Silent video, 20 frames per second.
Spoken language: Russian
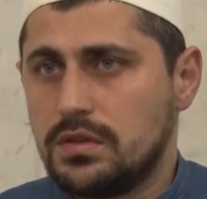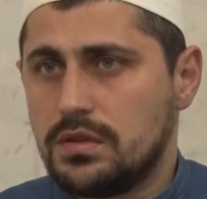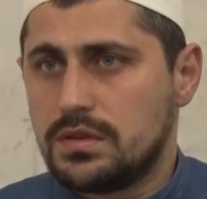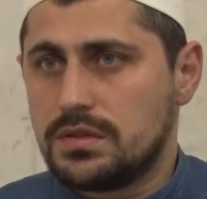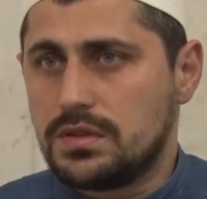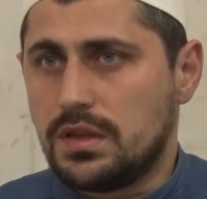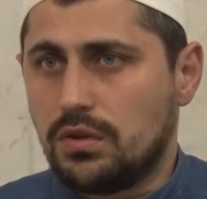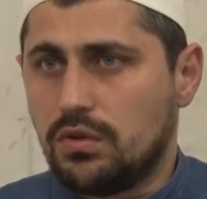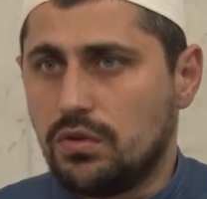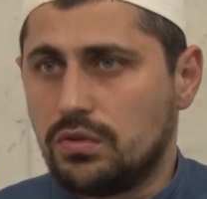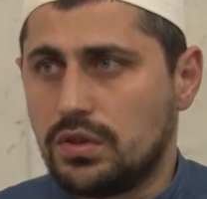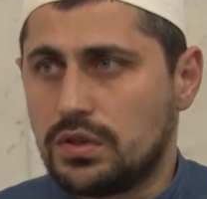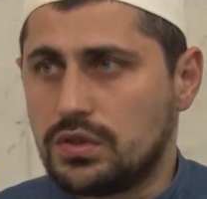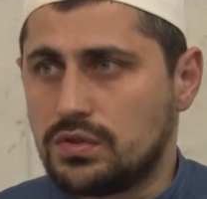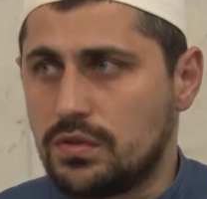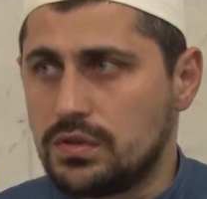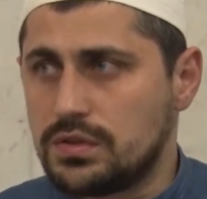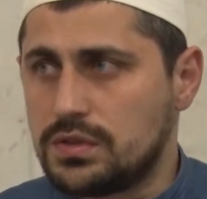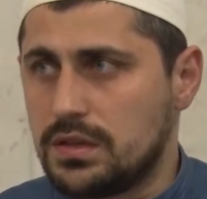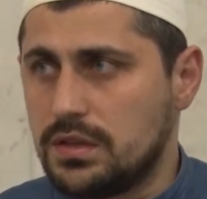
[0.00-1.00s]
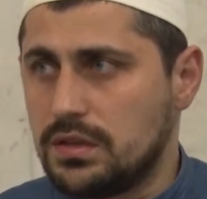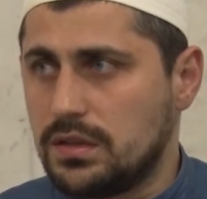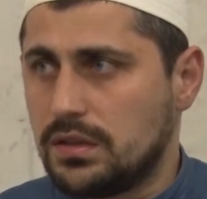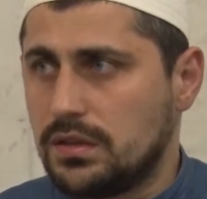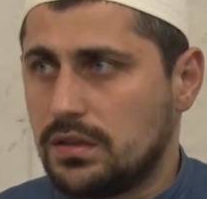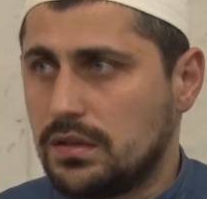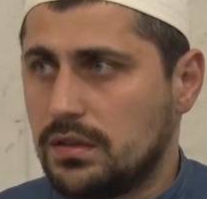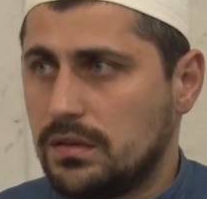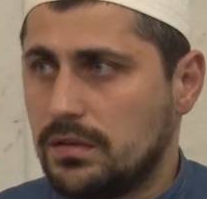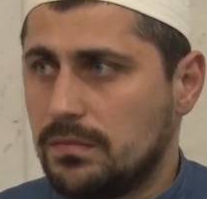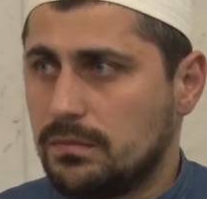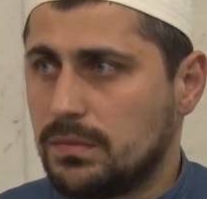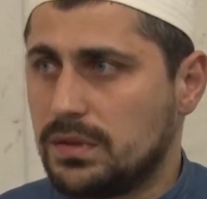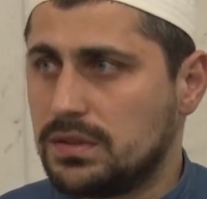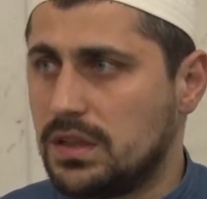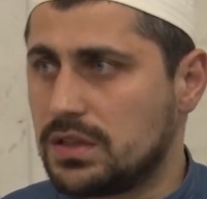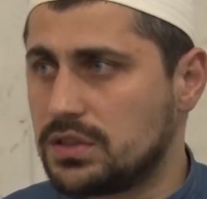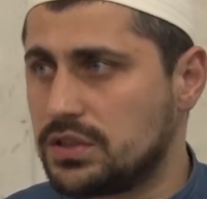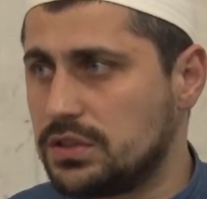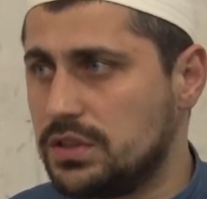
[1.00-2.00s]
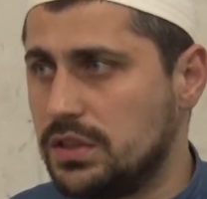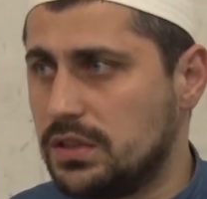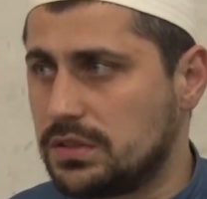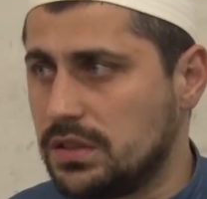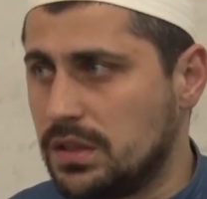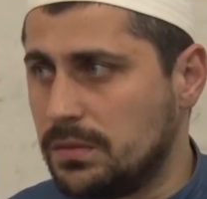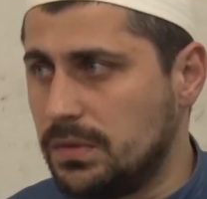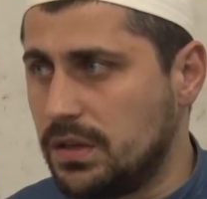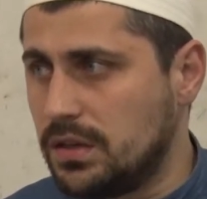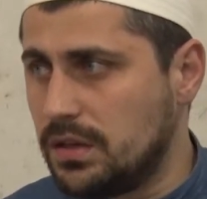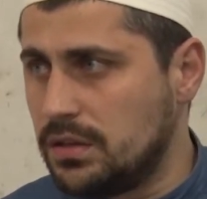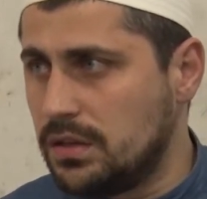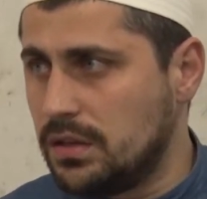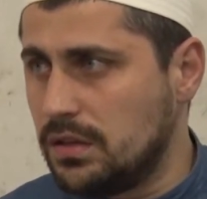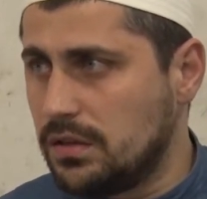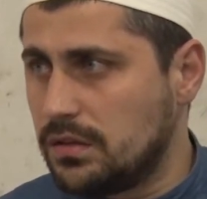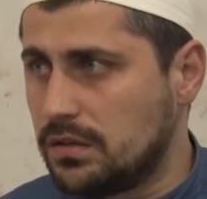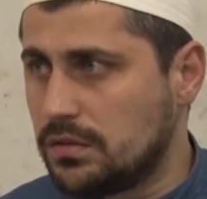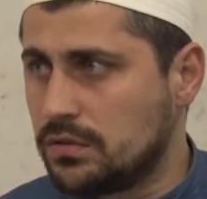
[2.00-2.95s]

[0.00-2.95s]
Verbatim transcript: захода солнца мы должны делать намерение